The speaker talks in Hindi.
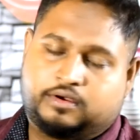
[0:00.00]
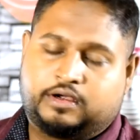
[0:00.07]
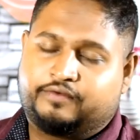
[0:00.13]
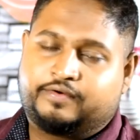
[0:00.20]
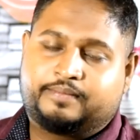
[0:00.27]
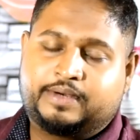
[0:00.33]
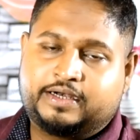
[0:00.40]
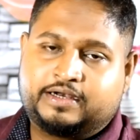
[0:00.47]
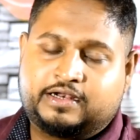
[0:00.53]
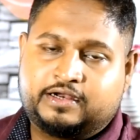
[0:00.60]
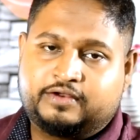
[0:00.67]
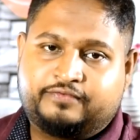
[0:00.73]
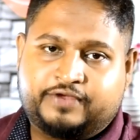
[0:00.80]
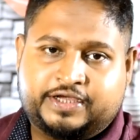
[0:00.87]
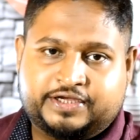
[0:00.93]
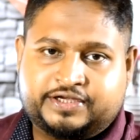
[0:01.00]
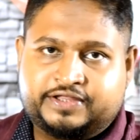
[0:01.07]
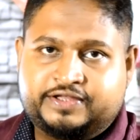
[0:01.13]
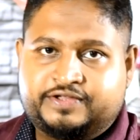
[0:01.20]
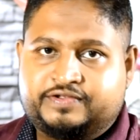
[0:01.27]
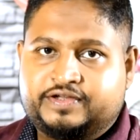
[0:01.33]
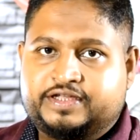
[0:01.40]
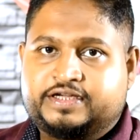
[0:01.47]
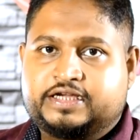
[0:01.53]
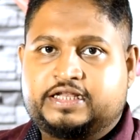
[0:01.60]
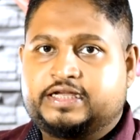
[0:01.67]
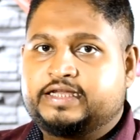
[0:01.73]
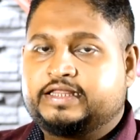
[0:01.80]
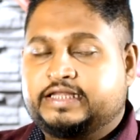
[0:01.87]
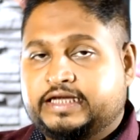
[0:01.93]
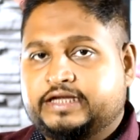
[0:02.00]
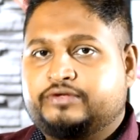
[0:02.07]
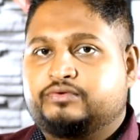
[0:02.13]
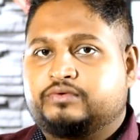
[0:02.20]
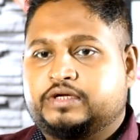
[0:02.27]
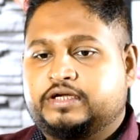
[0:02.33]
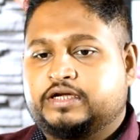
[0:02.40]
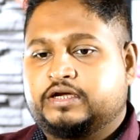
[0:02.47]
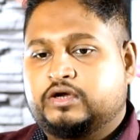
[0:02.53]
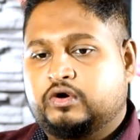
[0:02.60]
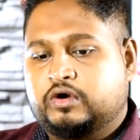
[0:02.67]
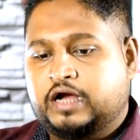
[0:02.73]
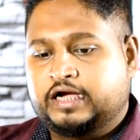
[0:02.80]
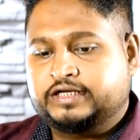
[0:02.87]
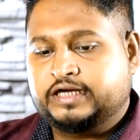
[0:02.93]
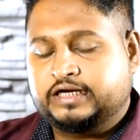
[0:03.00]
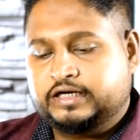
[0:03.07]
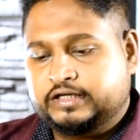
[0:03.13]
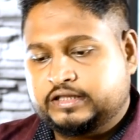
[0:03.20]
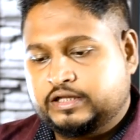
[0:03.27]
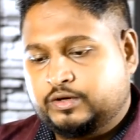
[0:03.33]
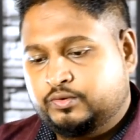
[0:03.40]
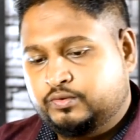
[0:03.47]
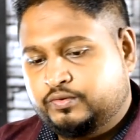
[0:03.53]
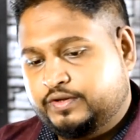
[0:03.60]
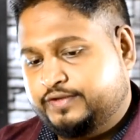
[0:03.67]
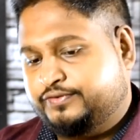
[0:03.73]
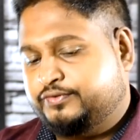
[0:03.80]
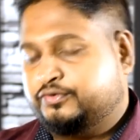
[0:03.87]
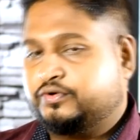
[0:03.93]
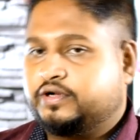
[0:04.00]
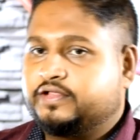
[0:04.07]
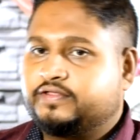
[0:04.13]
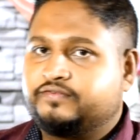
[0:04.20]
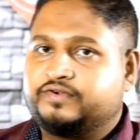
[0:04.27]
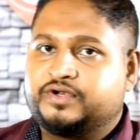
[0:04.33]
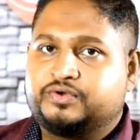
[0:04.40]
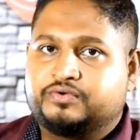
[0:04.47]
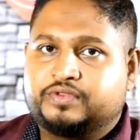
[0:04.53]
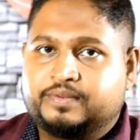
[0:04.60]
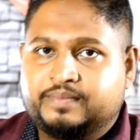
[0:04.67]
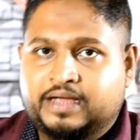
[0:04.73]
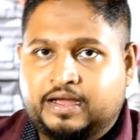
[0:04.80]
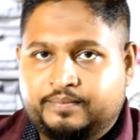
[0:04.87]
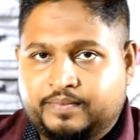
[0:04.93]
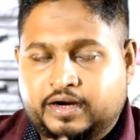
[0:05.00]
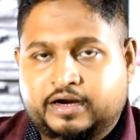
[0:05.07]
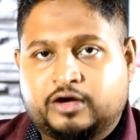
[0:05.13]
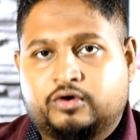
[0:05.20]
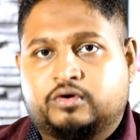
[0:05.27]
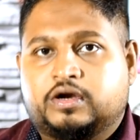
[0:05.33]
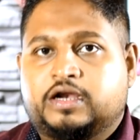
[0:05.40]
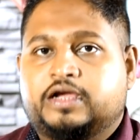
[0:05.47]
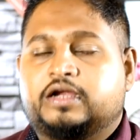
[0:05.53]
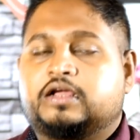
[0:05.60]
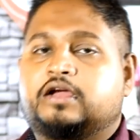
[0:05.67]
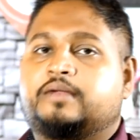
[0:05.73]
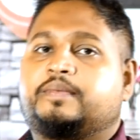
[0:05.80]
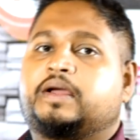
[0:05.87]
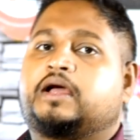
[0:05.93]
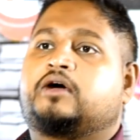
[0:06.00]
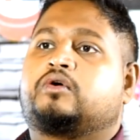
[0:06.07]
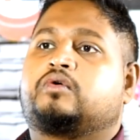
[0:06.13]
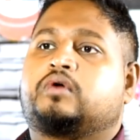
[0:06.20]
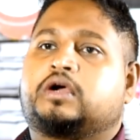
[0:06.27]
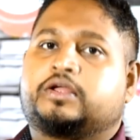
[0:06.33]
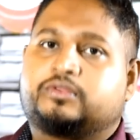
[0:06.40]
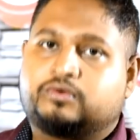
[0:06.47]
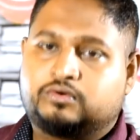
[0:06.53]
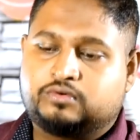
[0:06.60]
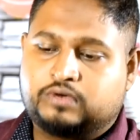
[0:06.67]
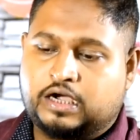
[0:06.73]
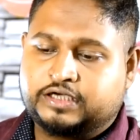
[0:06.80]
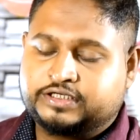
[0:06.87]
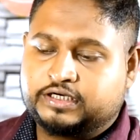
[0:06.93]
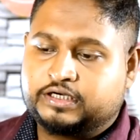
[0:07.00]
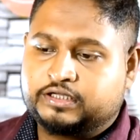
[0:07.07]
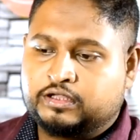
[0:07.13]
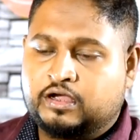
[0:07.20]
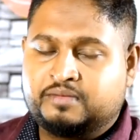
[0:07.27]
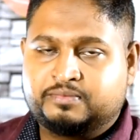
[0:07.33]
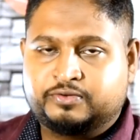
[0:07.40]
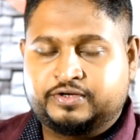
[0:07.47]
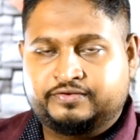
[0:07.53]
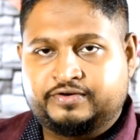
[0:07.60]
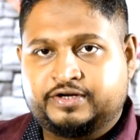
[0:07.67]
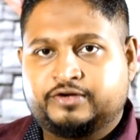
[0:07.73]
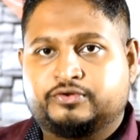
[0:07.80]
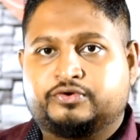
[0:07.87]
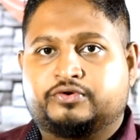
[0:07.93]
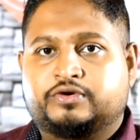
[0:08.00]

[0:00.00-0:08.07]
गवर्नमेंट क्लेरिफिकेशन इस चीज़ के लिए दे चुकी है और आशा करता हूँ इस छोटे से वीडियो से मैं आपका डाउट क्लियर कर पाया होगा तो आशा करता हूँ आपको ये वीडियो